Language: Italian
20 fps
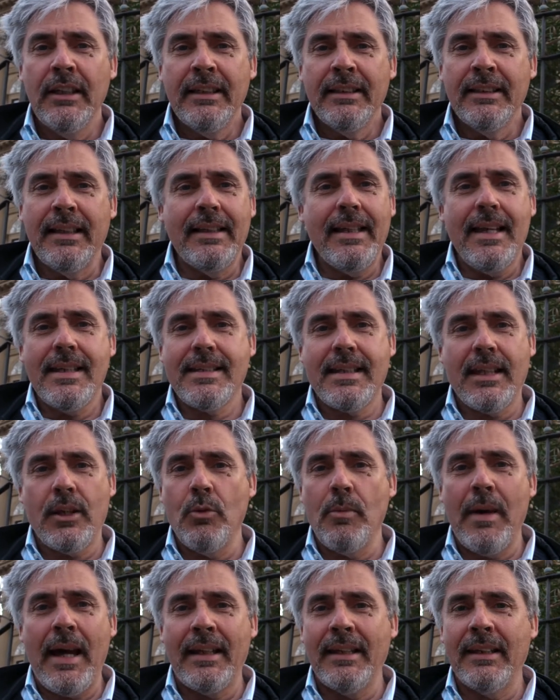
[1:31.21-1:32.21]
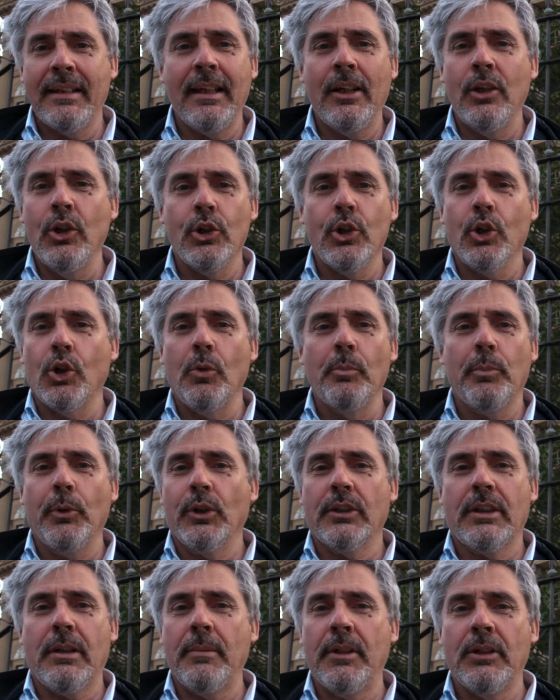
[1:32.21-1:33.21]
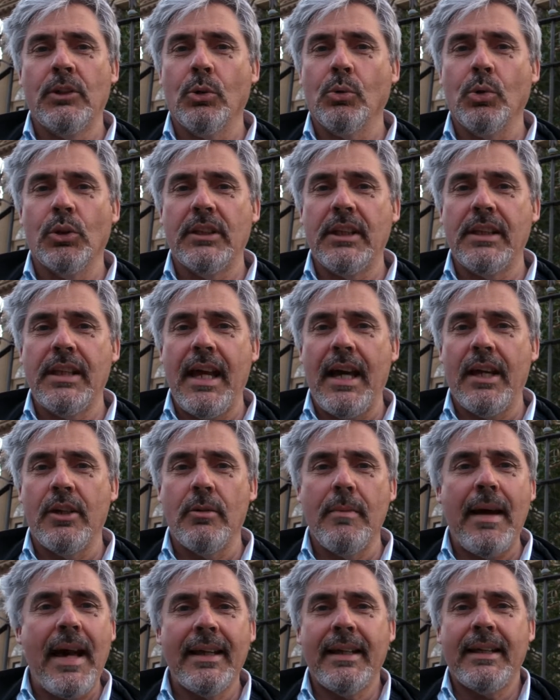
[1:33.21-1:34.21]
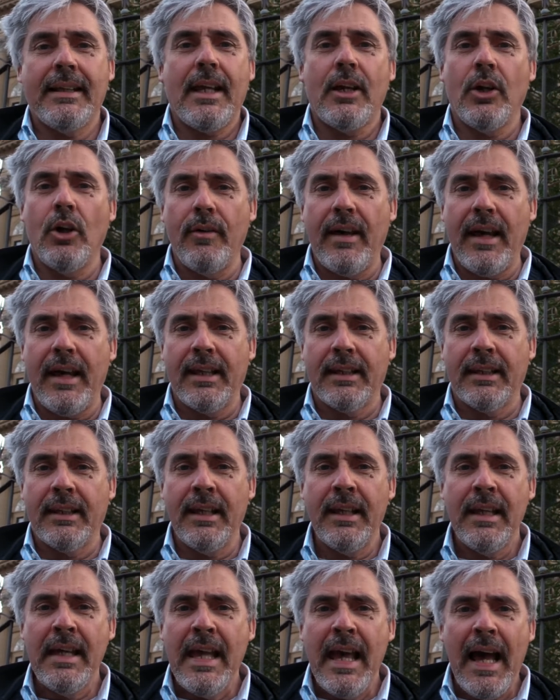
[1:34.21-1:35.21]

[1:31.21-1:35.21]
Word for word: dagli esseri umani nel loro comportamento quotidiano ma anche dai governi,